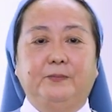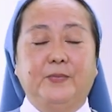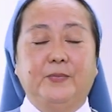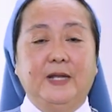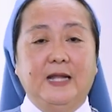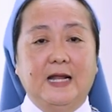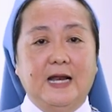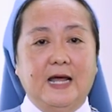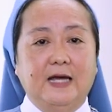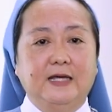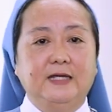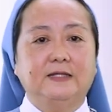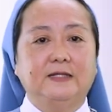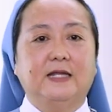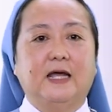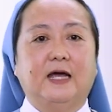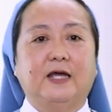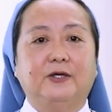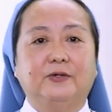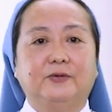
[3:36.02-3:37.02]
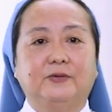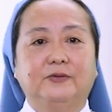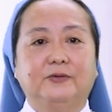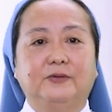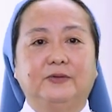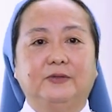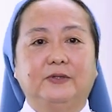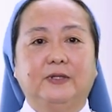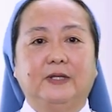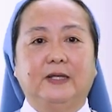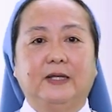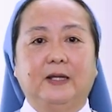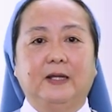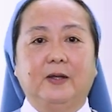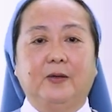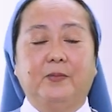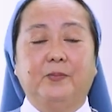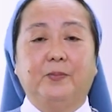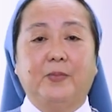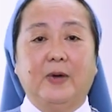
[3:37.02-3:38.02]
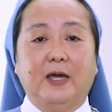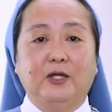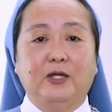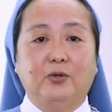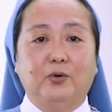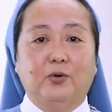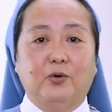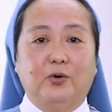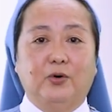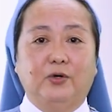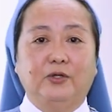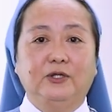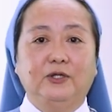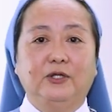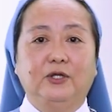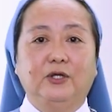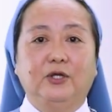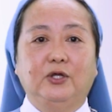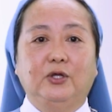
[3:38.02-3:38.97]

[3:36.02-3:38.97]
Manalangin tayo. Panginoon,